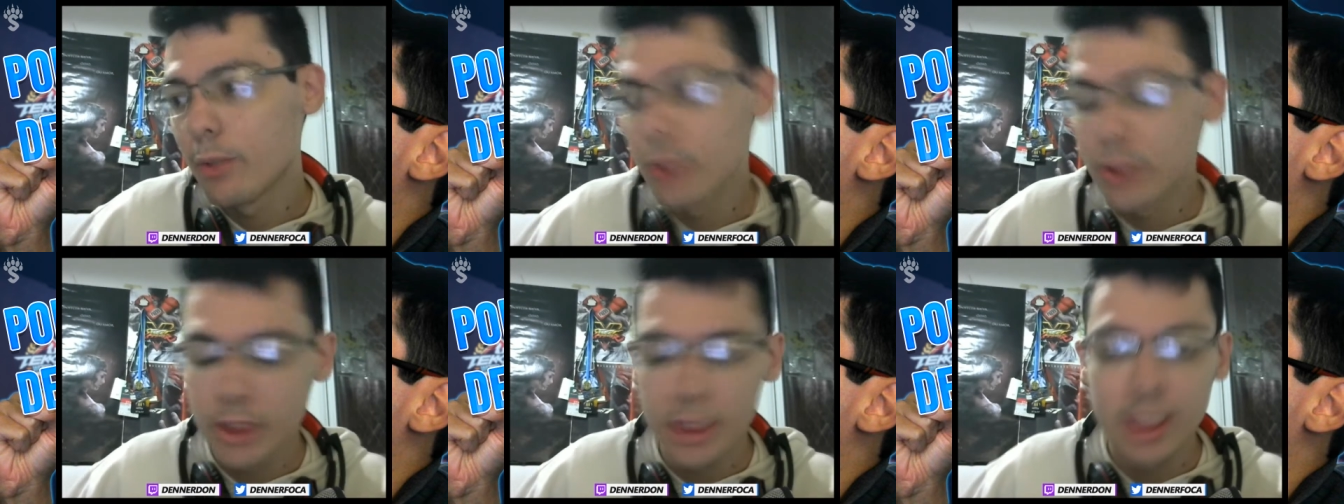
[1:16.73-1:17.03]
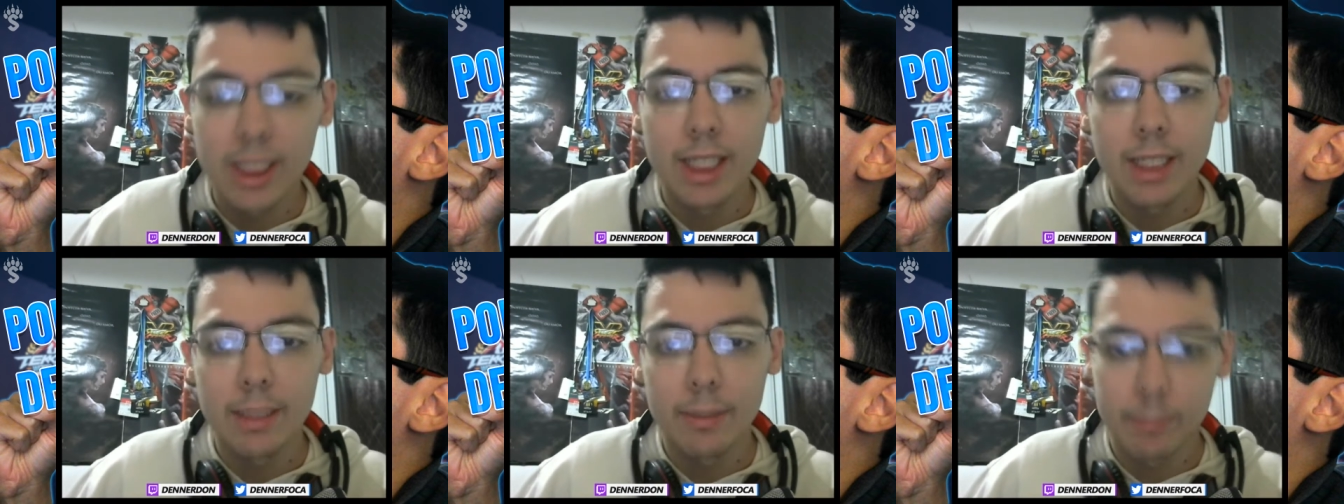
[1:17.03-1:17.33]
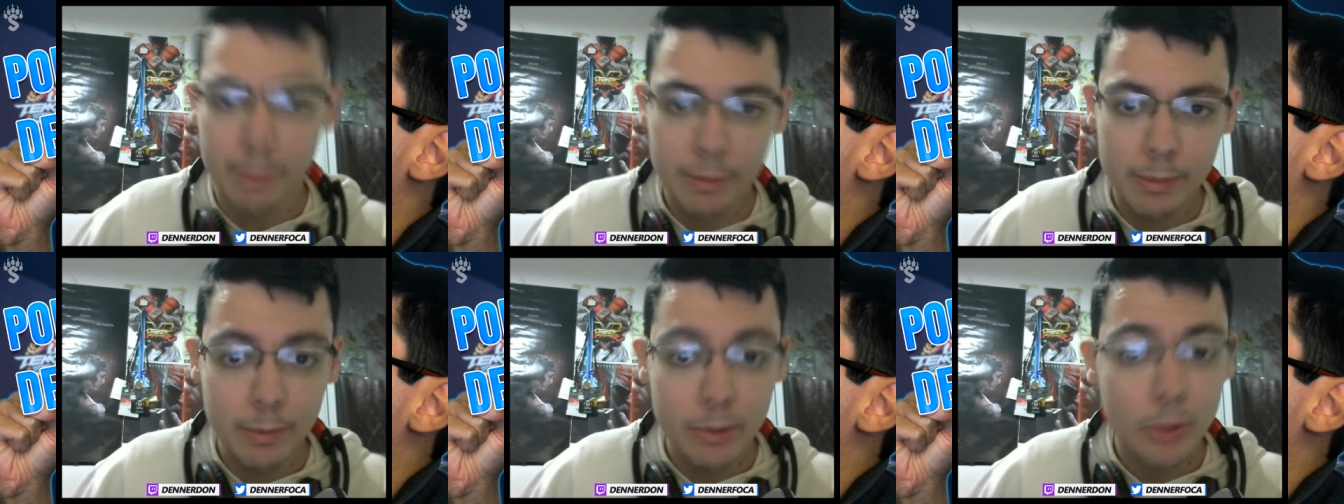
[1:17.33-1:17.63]
E chegar,
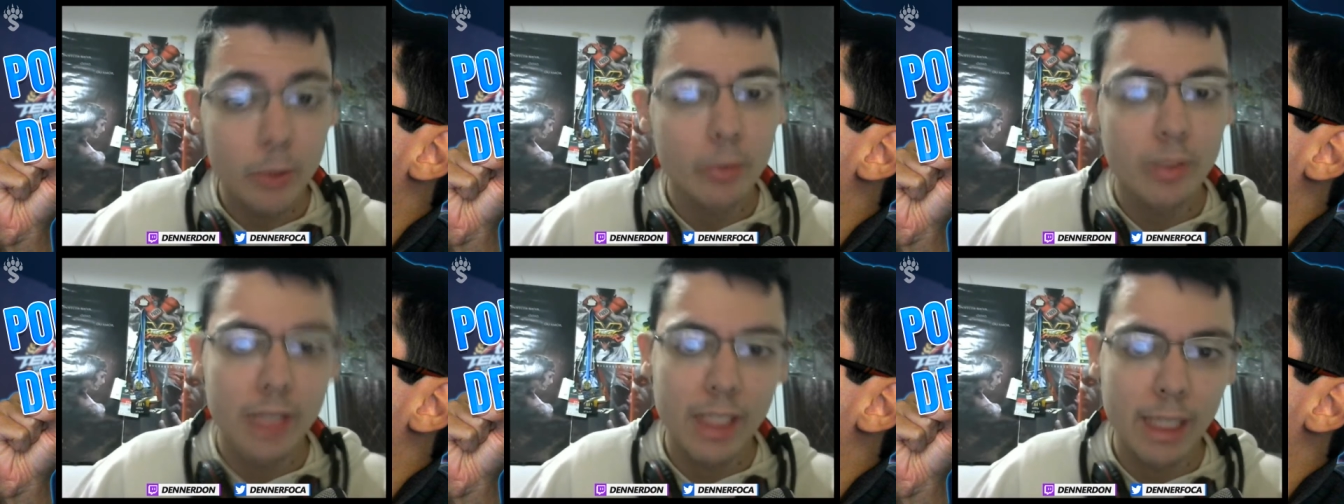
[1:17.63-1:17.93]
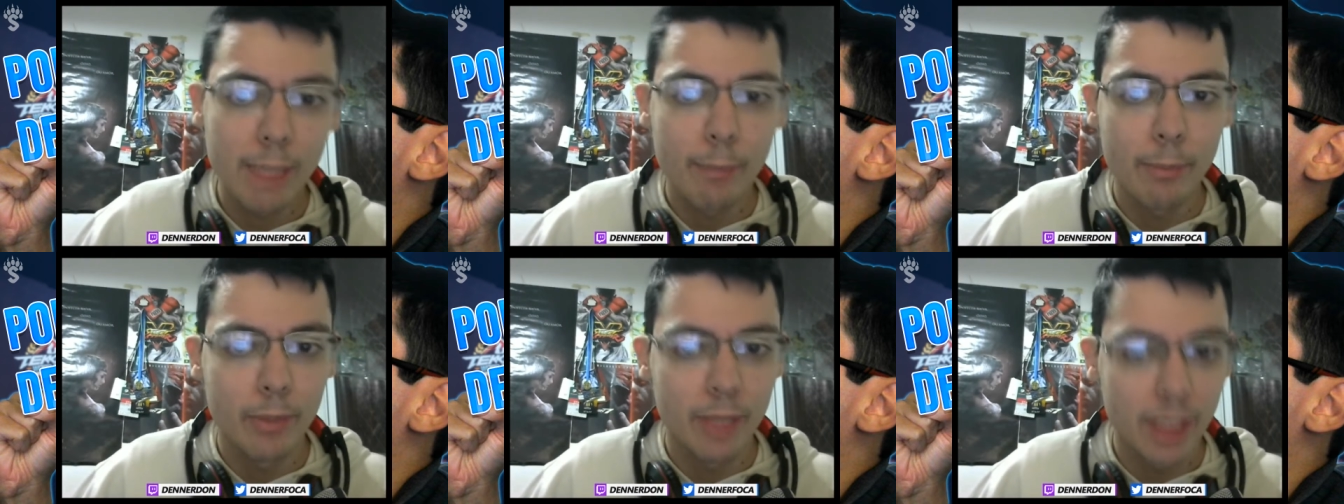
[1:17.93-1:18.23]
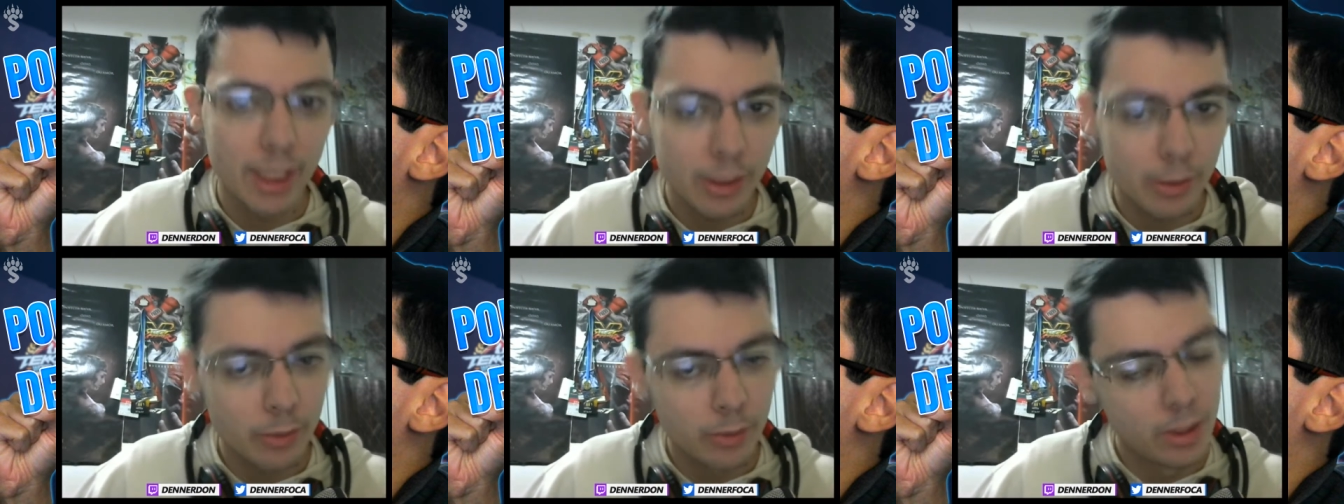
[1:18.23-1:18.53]
principalmente quando tem
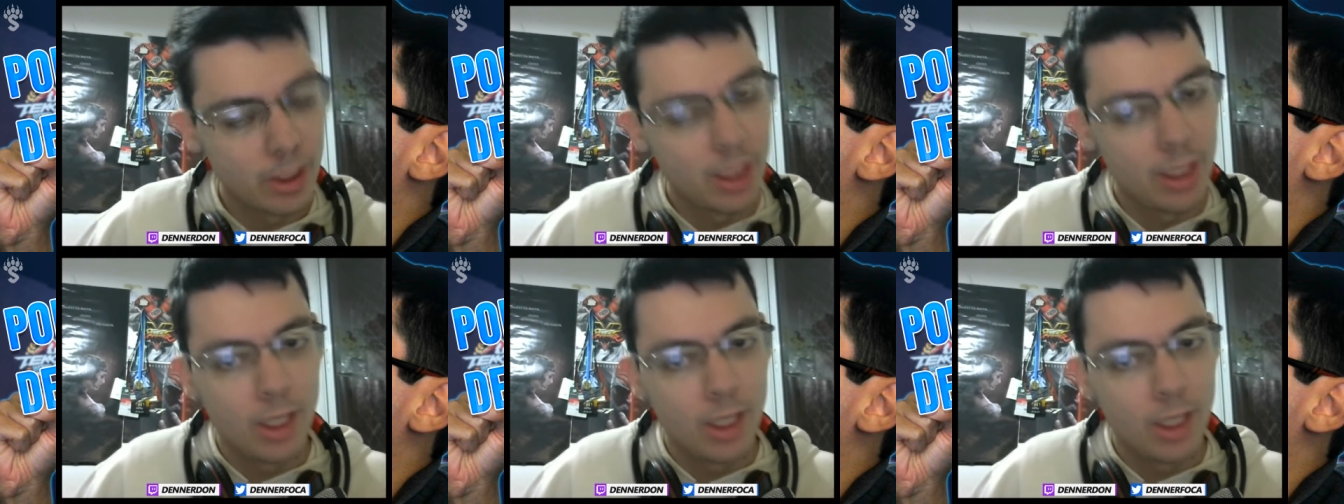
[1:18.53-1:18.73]
campeonato,